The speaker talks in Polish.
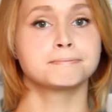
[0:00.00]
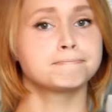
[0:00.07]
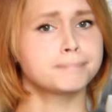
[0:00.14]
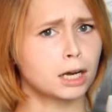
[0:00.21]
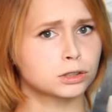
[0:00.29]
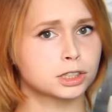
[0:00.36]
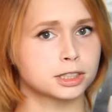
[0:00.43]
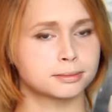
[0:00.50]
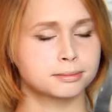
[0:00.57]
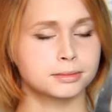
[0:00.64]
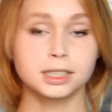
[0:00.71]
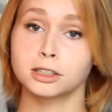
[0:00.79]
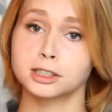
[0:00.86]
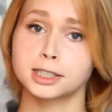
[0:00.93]
Piąty
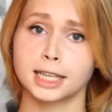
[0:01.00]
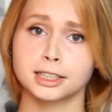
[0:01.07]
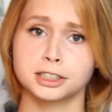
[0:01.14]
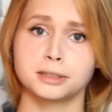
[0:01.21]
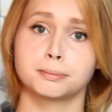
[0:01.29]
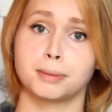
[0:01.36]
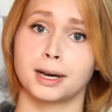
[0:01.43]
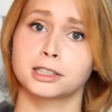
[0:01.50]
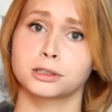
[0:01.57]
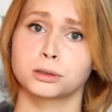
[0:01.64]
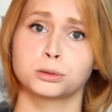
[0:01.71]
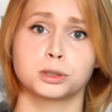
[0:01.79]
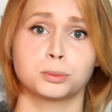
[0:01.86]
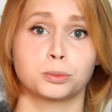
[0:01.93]
i ostatni, bardzo
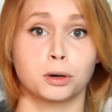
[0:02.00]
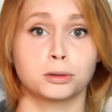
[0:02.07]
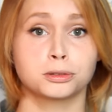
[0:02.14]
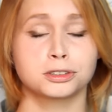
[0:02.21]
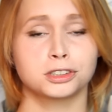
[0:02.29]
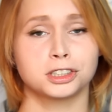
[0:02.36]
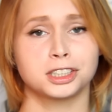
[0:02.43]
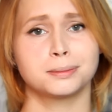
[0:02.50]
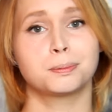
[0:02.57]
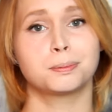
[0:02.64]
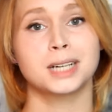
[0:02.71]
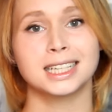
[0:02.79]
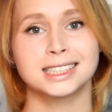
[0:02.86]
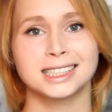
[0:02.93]
duży błąd, czyli
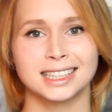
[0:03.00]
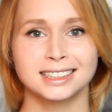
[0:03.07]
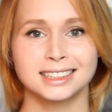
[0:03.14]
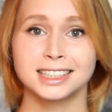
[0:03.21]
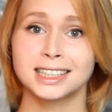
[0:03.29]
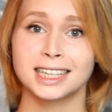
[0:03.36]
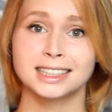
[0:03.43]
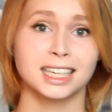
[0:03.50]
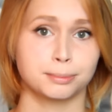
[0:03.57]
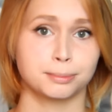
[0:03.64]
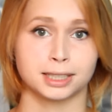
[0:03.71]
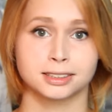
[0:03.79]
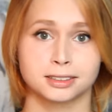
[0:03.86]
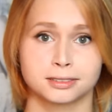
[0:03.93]
pracę nie na
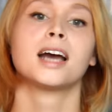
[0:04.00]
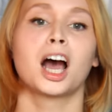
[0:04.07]
temat.